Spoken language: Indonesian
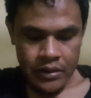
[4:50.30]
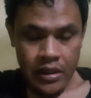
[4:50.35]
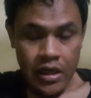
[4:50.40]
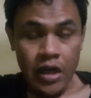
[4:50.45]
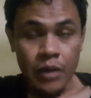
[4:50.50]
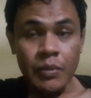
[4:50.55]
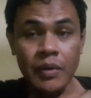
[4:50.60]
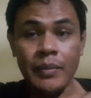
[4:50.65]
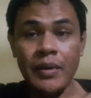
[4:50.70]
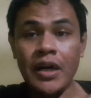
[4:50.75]

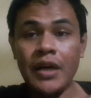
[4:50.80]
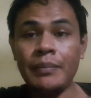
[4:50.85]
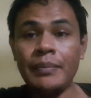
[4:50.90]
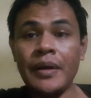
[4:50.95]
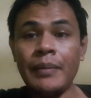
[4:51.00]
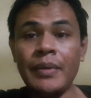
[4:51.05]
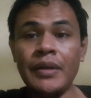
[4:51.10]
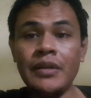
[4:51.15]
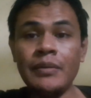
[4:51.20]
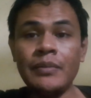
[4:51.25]
kalau memang
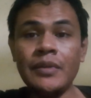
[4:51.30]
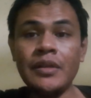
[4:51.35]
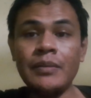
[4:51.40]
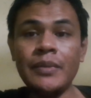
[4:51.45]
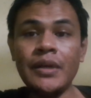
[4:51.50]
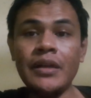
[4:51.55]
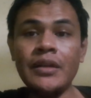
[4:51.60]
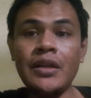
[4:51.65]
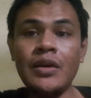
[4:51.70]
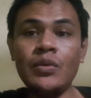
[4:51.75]
kepepet
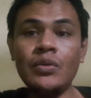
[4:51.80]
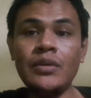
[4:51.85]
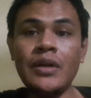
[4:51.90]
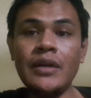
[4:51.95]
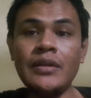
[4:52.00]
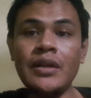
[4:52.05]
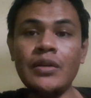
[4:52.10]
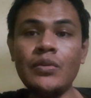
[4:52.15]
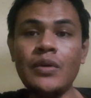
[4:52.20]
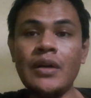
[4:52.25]
teman-teman kita
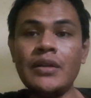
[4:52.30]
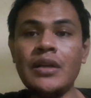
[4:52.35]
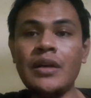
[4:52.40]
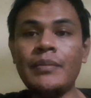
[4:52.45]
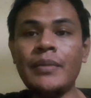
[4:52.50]
hutangnya itu hanya